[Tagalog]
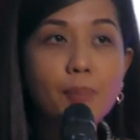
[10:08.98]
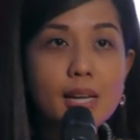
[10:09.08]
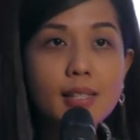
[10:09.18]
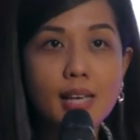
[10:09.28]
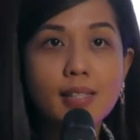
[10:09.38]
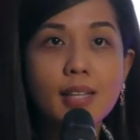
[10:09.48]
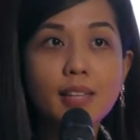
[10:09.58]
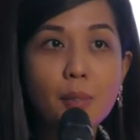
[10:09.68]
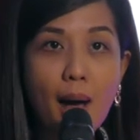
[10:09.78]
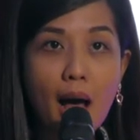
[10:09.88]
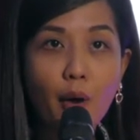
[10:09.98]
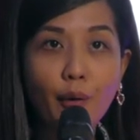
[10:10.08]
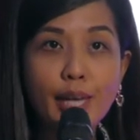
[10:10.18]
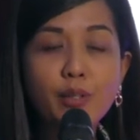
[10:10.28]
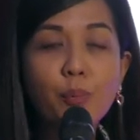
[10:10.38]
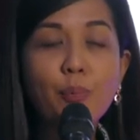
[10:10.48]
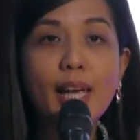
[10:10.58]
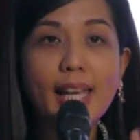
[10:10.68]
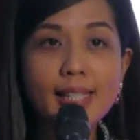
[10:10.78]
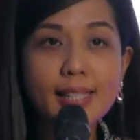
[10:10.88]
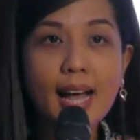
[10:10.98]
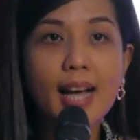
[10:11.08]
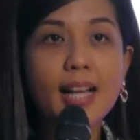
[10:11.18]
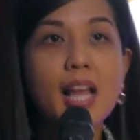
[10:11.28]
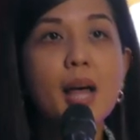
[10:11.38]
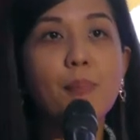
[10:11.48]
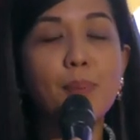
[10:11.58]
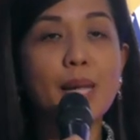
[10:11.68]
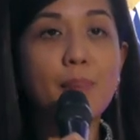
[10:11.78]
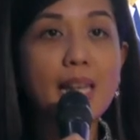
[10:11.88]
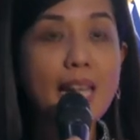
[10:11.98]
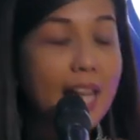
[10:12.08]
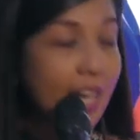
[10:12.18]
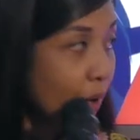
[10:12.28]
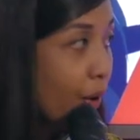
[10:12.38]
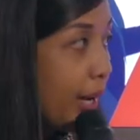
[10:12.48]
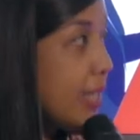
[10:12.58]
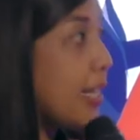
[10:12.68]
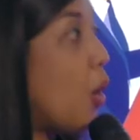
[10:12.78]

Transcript: ka na sa isang trabaho, ito po ay isang pribilehiyo, isang